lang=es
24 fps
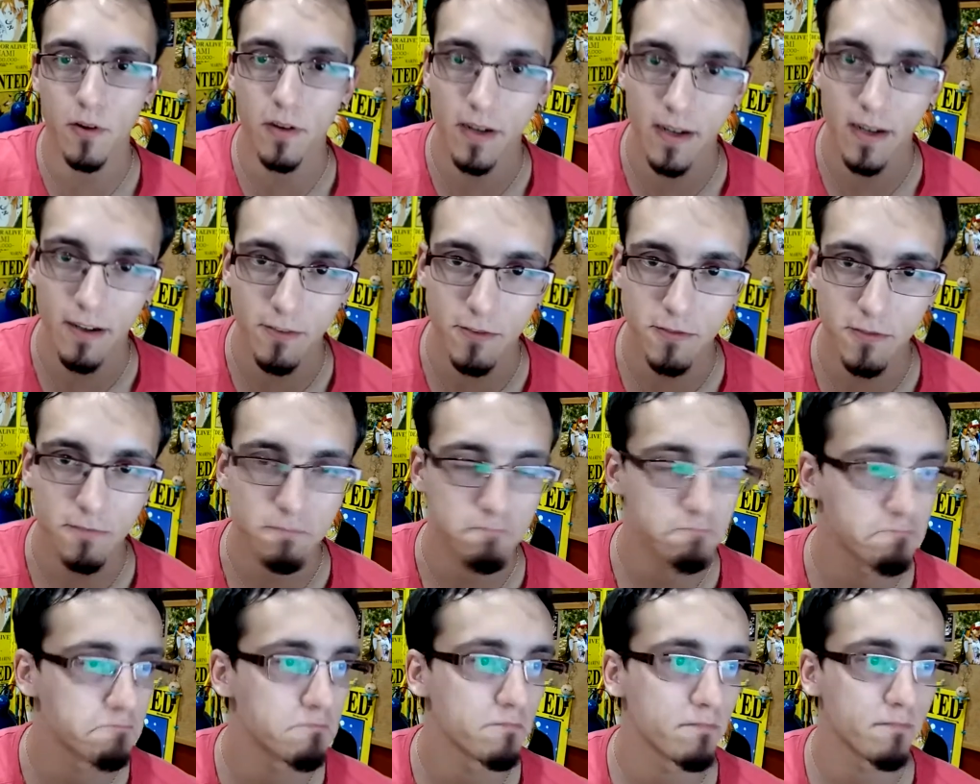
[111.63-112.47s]
crowns.
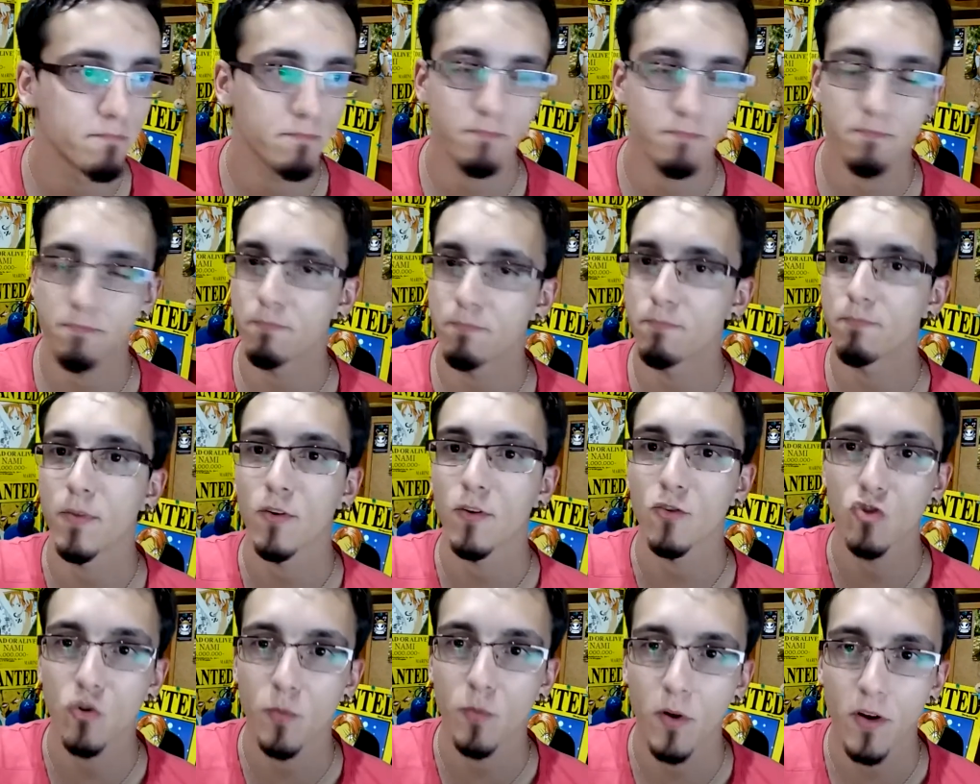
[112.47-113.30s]
Por
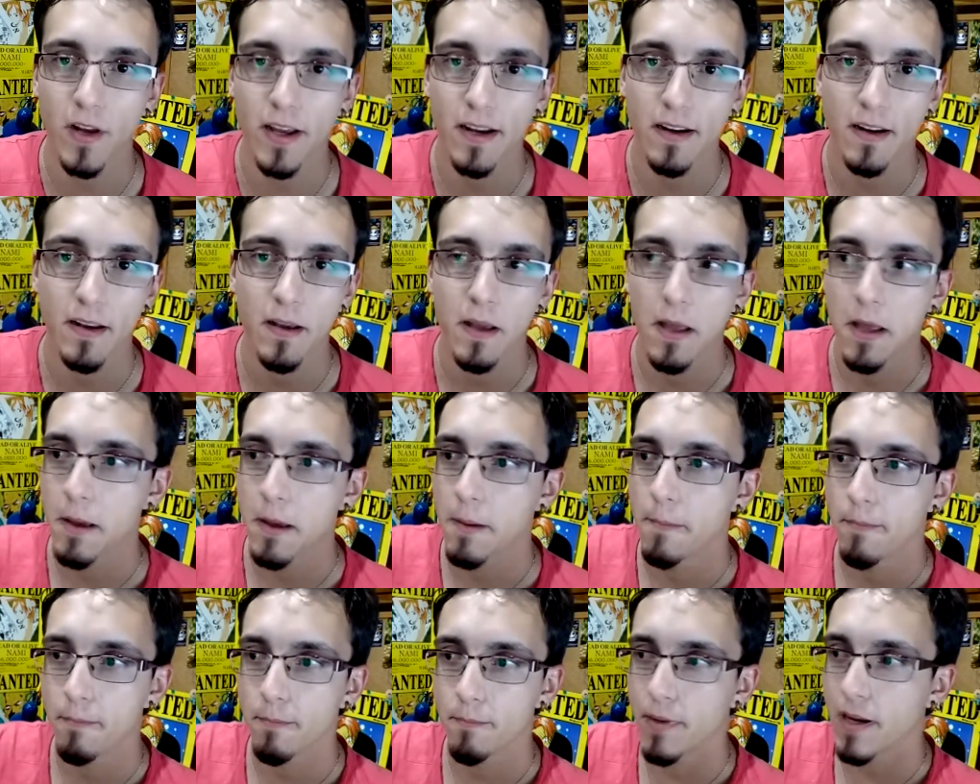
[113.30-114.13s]
suponer,
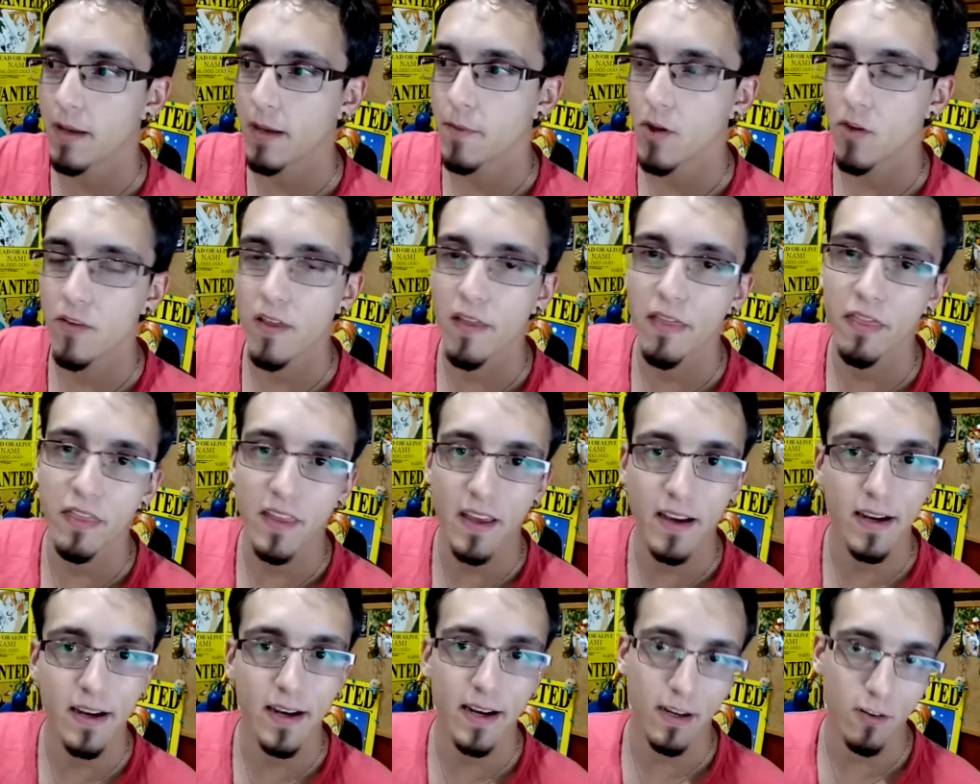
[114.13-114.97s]
premio de
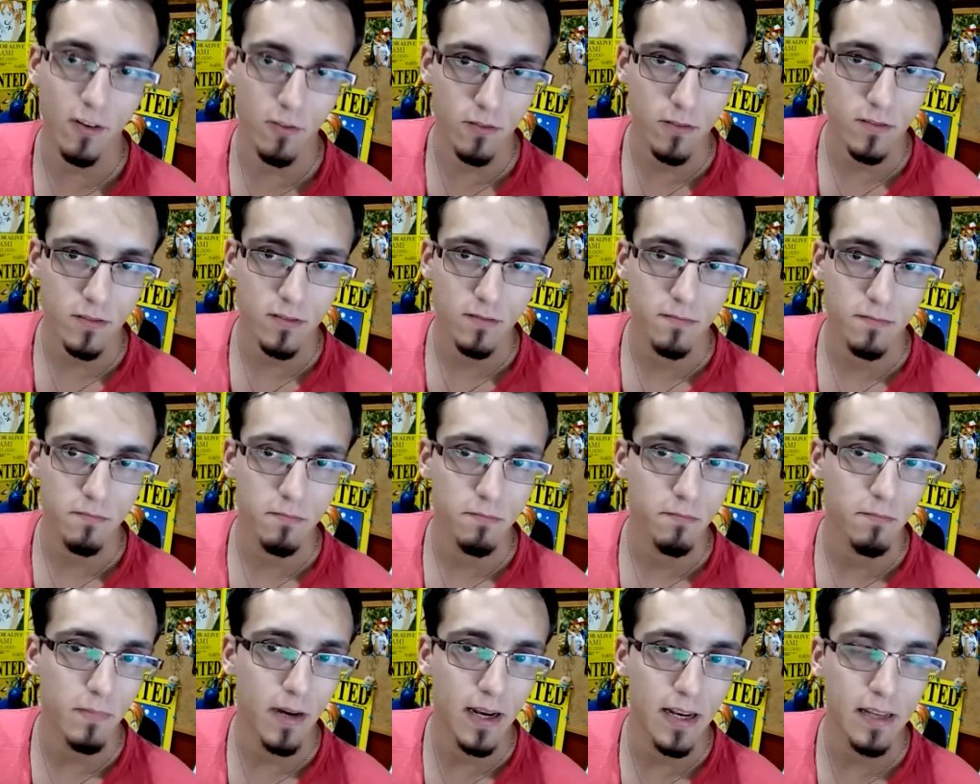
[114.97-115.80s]
100 crowns,
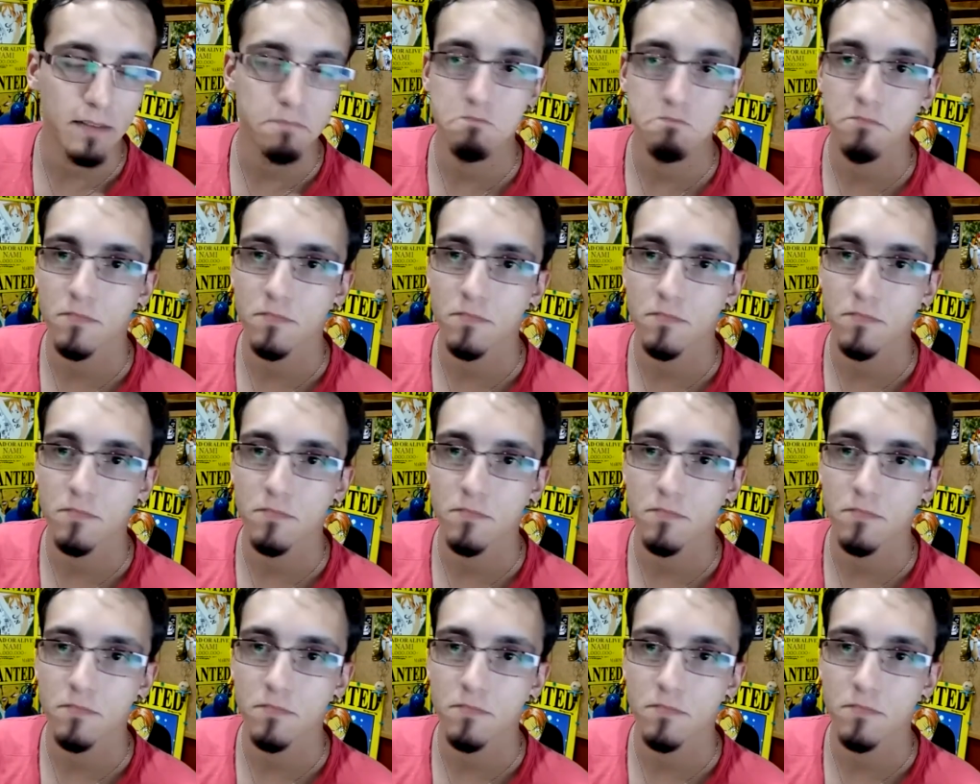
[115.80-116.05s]
¿vale?